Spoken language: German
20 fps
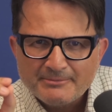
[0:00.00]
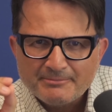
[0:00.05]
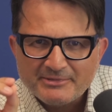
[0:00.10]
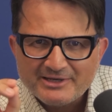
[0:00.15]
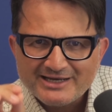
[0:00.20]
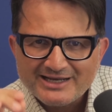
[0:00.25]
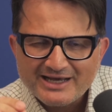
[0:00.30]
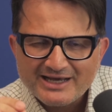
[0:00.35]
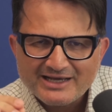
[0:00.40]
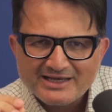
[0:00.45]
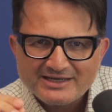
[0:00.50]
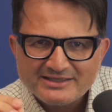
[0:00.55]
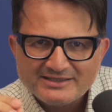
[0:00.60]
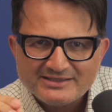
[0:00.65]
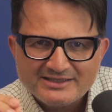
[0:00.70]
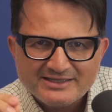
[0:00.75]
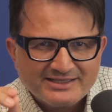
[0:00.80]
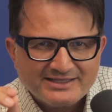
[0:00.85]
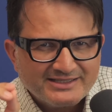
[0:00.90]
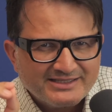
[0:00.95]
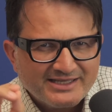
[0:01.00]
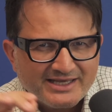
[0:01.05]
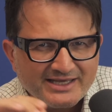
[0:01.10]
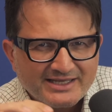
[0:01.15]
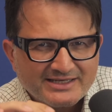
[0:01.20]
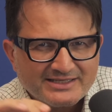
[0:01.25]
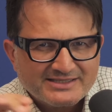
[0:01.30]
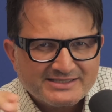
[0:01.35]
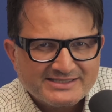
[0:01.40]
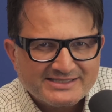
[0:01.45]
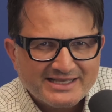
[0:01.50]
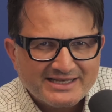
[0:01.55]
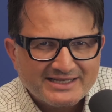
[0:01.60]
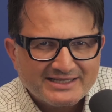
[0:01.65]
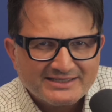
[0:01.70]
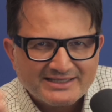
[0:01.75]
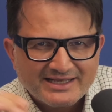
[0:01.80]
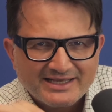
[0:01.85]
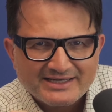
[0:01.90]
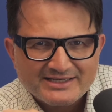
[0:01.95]
benachrichtigen jede Zelle
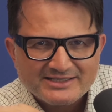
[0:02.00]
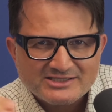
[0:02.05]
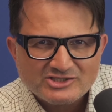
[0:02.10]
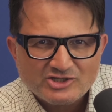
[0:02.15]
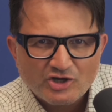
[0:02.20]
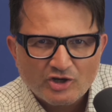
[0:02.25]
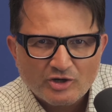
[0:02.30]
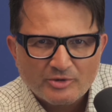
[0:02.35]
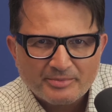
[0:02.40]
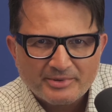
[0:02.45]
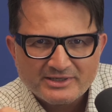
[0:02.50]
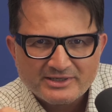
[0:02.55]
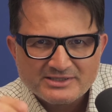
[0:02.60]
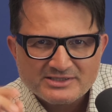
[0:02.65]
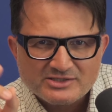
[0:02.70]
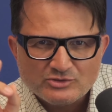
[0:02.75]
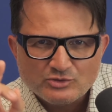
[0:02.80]
deines Körpers